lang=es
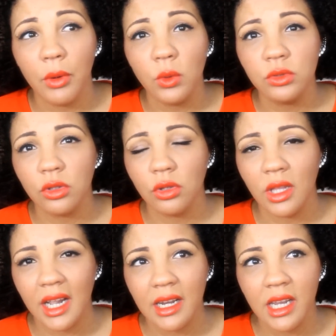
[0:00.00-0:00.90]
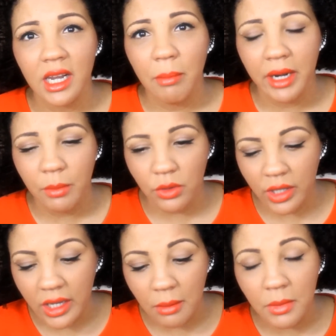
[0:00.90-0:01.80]
pues uso toda la línea para
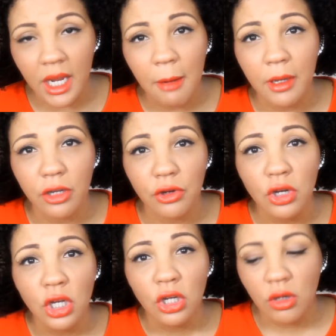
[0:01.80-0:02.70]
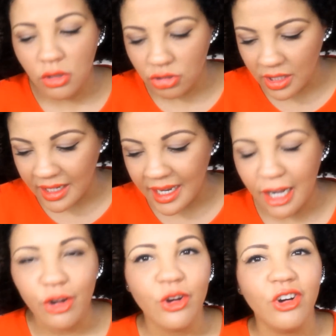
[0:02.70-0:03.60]
proteger mi cabello contra el
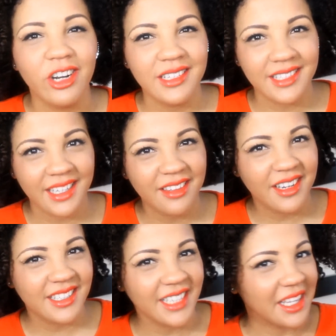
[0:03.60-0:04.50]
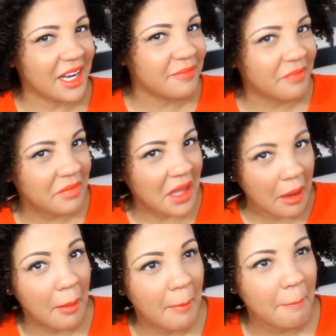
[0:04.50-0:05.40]
calor, etcétera, etcétera.
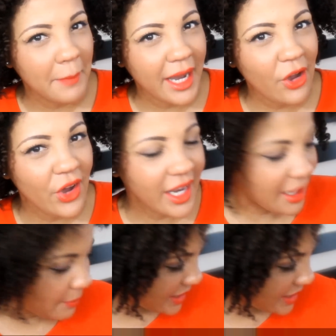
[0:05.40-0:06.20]
Me cogen la